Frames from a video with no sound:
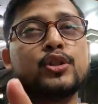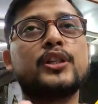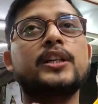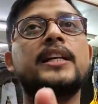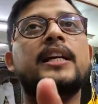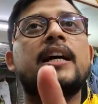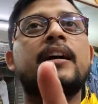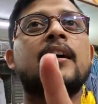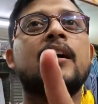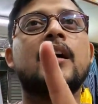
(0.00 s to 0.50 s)
कुछ
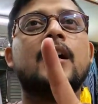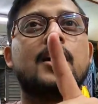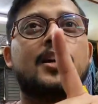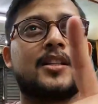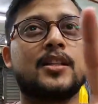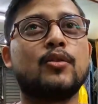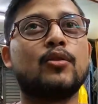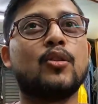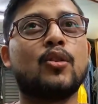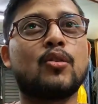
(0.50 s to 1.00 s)
लिया
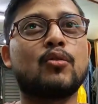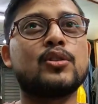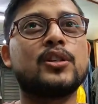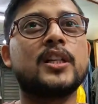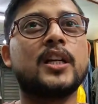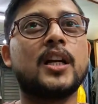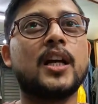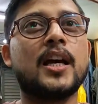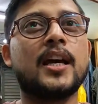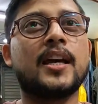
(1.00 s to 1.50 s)
सब और
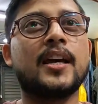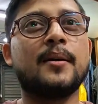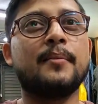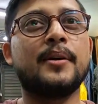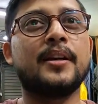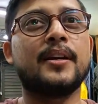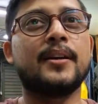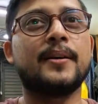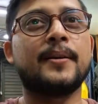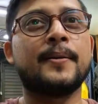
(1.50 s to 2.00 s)
कुछ लेना है क्या
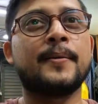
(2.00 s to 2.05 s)
अभी